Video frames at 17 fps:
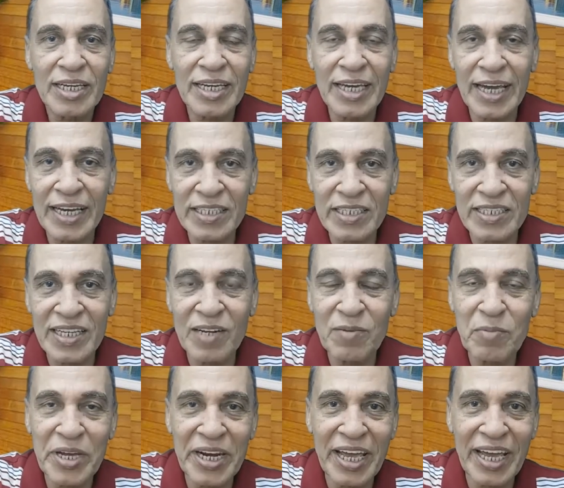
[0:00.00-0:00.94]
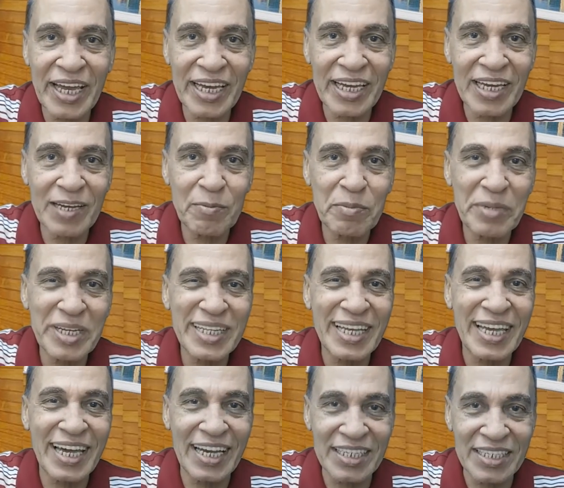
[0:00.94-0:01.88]
جهازنا المناعي
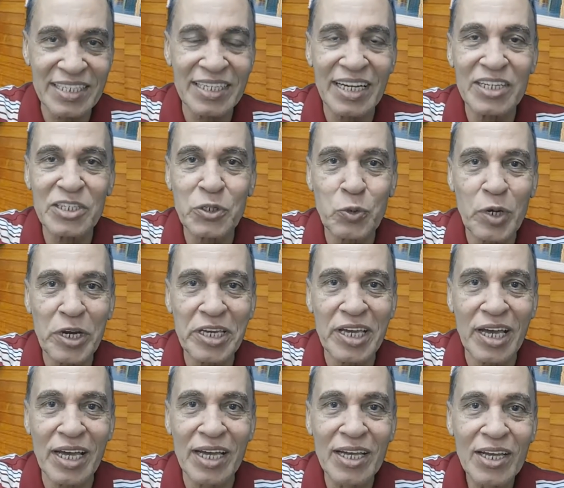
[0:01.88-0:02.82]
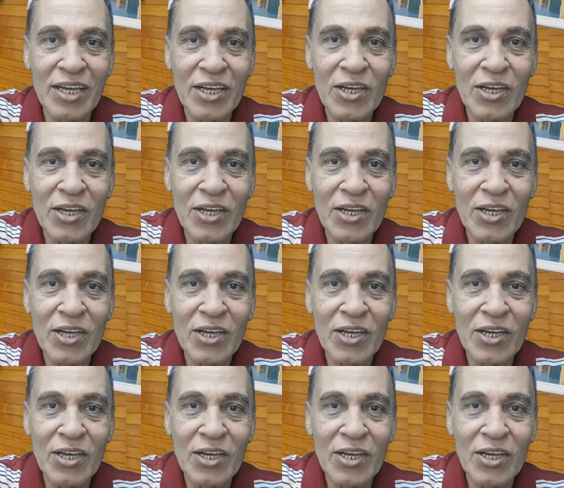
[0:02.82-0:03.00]
متخستق شويه